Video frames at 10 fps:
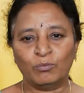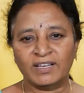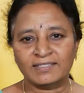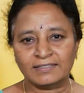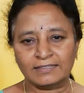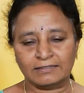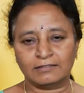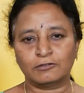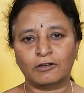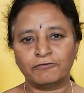ప్లస్
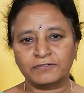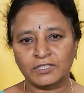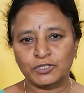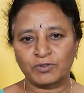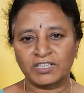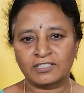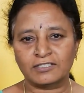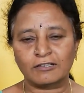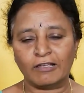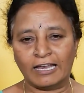టఫ్
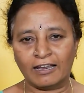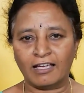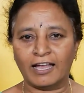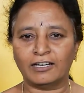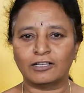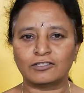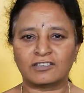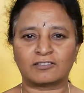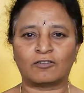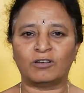సిచ్యువేషన్స్లో ఎలా హ్యాండిల్
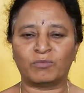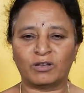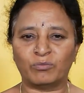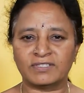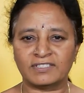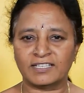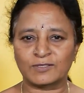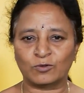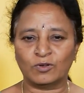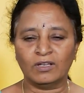చేసుకోవాలి మన
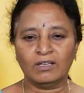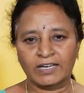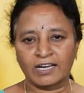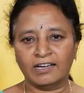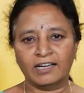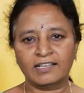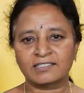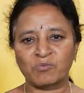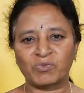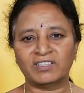బిజినెస్ వీటన్నింటికి
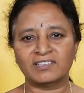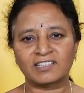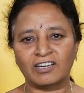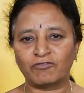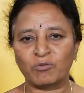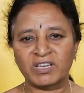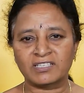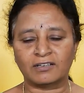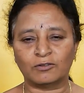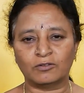సంబంధించిన
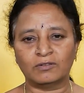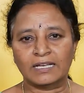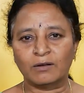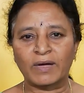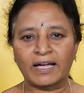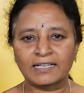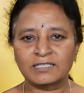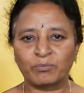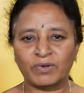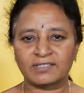ఇన్ఫర్మేషన్ చాలా బాగా
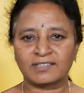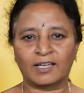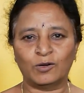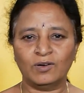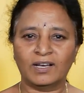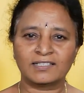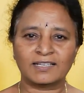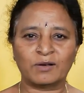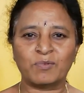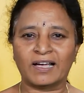చెప్పారు సారు నాకు
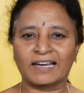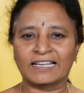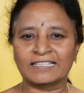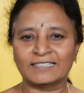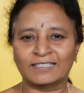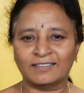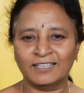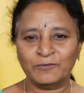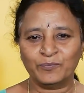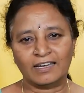చాలా బాగా నచ్చింది
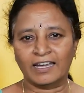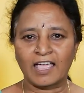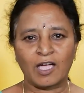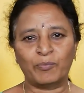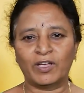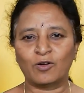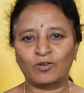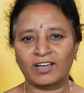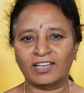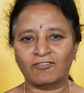నేను హ్యాపీగా
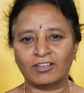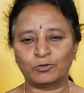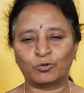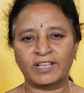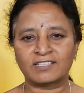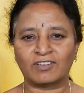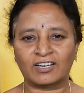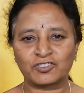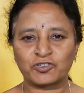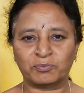ఉన్నాను ఈ టూ డేస్
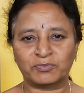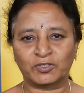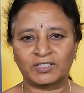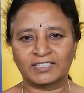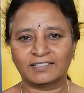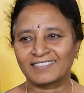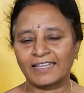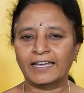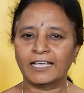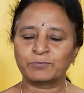వర్క్ షాప్ తోటి
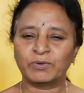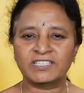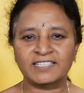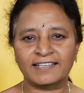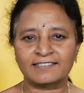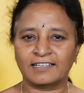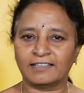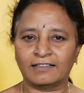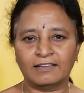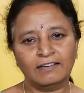నేను ఎక్స్పెక్ట్
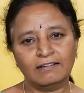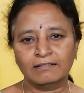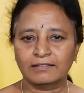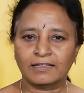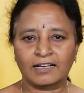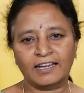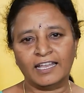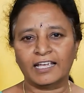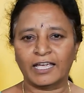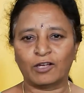చేసినంతకన్నా
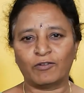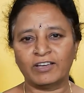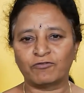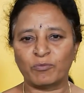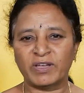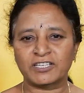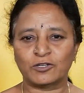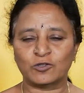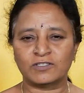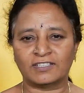ఇంకా ఎక్కువ
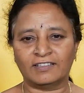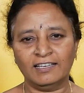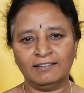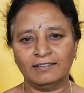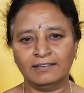ఇన్ఫర్మేషన్ వచ్చింది